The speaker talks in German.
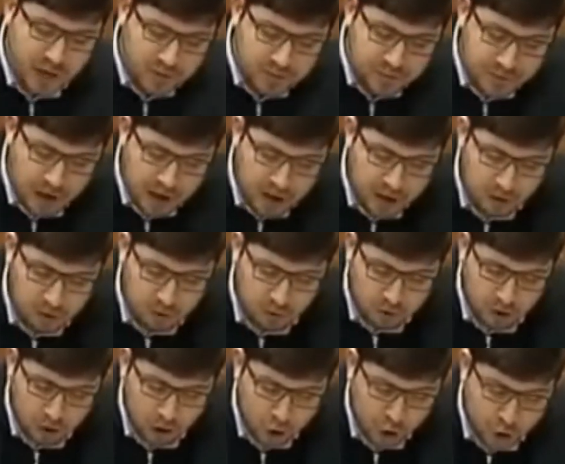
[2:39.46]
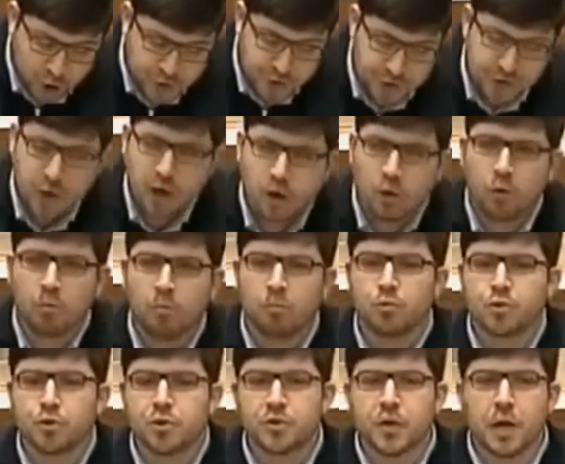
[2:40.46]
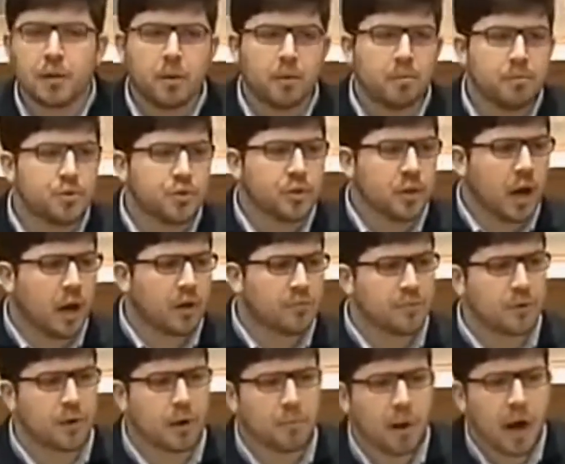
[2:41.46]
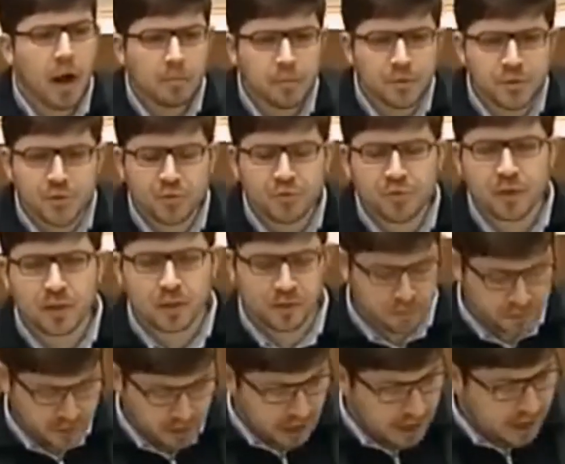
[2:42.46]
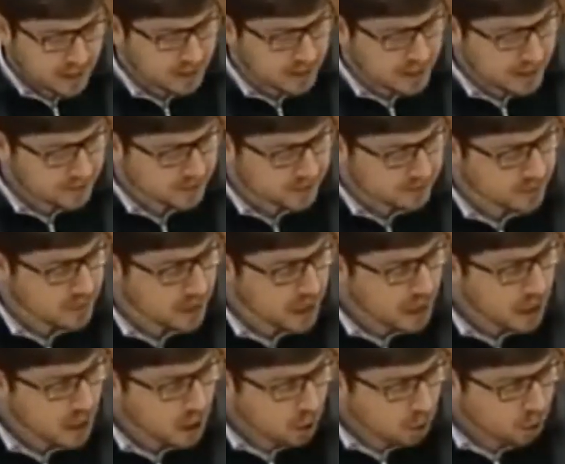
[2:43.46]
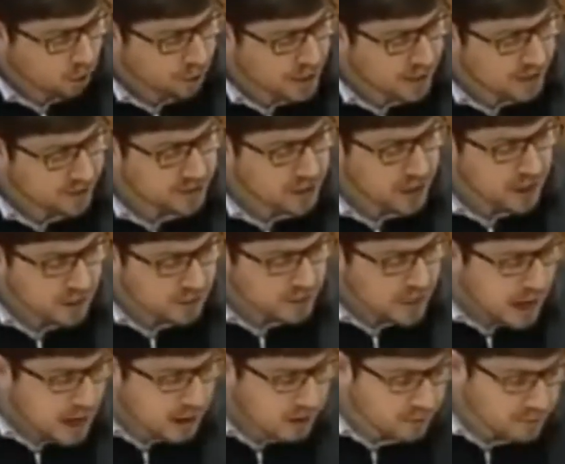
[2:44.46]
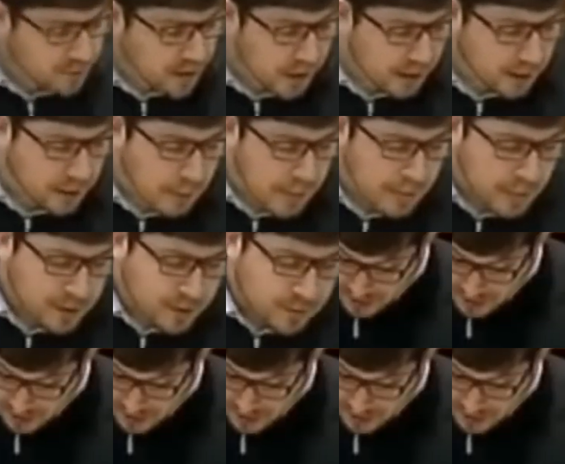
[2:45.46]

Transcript: um Sachfragen oder geht es darum, sich selber ein bisschen ein von der Palme zu wedeln, wie geil die letzten 100 Tage waren?